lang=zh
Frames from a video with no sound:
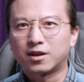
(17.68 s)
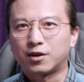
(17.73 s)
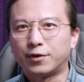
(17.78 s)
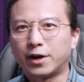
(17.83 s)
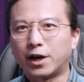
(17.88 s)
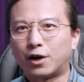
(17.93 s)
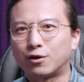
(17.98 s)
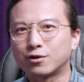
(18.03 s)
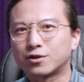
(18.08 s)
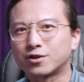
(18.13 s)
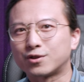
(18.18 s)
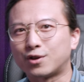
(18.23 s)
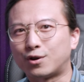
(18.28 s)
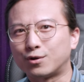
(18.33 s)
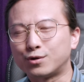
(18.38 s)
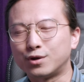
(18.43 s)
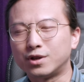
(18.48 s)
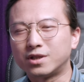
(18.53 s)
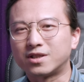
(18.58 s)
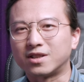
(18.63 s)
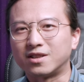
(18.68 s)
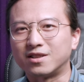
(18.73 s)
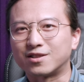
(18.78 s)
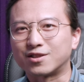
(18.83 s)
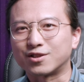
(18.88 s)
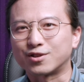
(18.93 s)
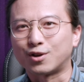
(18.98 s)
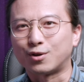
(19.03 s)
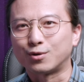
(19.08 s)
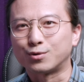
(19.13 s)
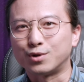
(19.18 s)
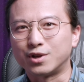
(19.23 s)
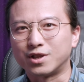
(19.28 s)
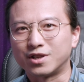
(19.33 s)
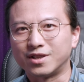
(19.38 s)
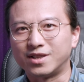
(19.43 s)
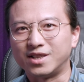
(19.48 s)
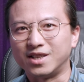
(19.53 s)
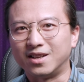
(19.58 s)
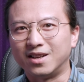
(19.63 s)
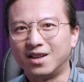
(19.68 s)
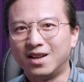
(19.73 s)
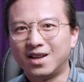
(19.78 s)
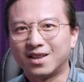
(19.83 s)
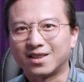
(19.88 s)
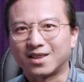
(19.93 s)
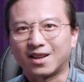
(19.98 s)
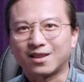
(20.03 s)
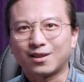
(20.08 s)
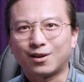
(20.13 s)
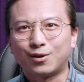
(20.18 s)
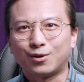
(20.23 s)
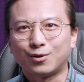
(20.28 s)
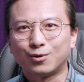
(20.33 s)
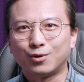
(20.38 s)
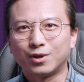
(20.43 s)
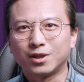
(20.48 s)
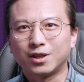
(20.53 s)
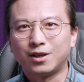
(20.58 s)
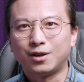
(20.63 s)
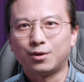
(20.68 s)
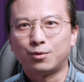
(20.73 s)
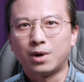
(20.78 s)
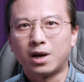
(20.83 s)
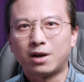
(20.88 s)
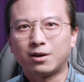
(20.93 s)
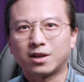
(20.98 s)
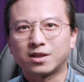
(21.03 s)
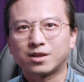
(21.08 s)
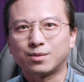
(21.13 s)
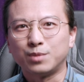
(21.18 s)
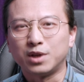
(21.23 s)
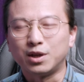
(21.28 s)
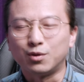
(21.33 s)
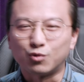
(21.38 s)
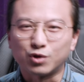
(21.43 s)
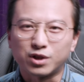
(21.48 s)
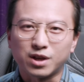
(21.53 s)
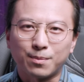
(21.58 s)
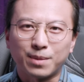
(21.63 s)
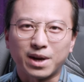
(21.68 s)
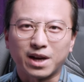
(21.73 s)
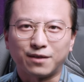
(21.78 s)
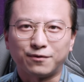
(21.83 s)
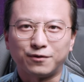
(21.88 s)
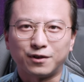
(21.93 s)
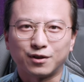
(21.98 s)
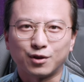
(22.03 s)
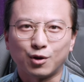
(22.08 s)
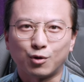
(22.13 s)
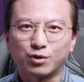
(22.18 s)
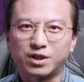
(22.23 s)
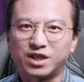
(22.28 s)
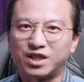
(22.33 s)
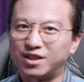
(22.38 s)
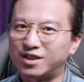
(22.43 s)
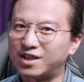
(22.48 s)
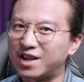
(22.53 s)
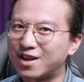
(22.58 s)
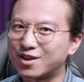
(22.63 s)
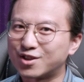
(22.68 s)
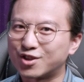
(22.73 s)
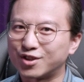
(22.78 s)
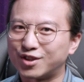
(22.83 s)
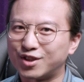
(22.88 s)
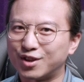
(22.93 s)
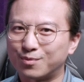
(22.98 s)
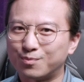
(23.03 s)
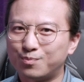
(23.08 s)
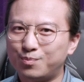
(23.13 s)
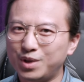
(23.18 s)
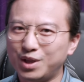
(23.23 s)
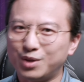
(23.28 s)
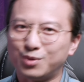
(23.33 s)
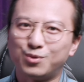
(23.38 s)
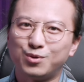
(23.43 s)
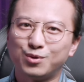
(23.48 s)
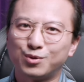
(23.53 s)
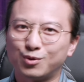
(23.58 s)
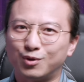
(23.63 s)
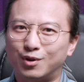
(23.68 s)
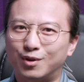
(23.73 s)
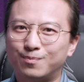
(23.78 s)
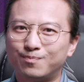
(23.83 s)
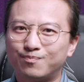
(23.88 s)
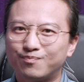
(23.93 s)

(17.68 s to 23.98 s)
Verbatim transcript: 各位好，我是赵军，这里是赵军日记。拿到罗德 Wireless Me 无线麦克风，有几件事情必须做。